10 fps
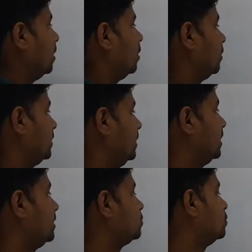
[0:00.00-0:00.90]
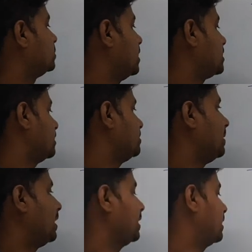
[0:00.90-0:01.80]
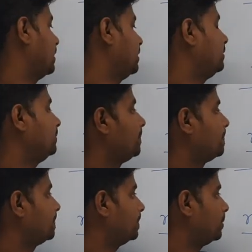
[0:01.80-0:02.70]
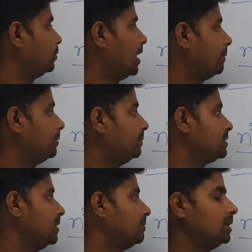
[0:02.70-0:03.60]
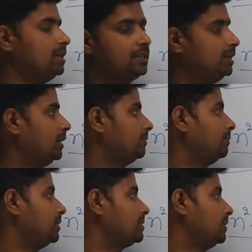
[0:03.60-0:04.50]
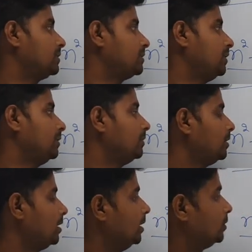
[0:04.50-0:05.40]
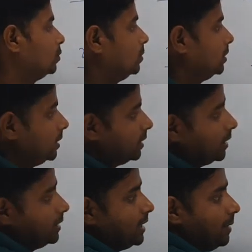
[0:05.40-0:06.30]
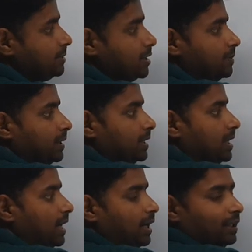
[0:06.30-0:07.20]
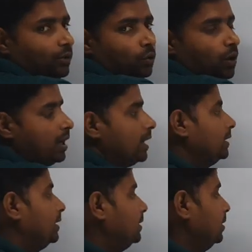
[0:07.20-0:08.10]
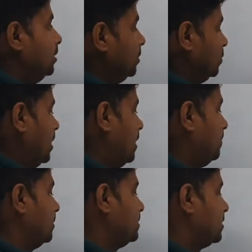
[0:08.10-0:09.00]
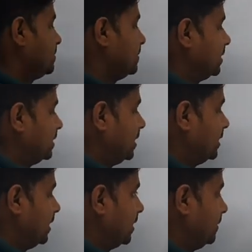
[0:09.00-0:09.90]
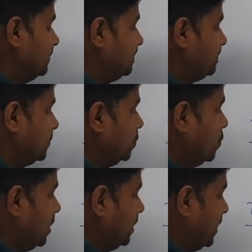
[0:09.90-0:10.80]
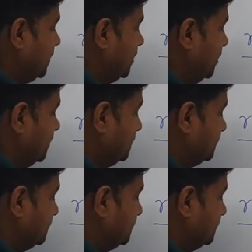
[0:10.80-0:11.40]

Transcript: और यन को छः से यदि भाग कर रहे हैं तो यहाँ पे भी सेम कंडीशन एन बटे सिक्स है तो यहाँ विशेषफल कितना आ रहा था दो आ रहा था तो यहाँ पर विशेषफल कितना आ जाएगा दो आ जाएगा फ्रेंड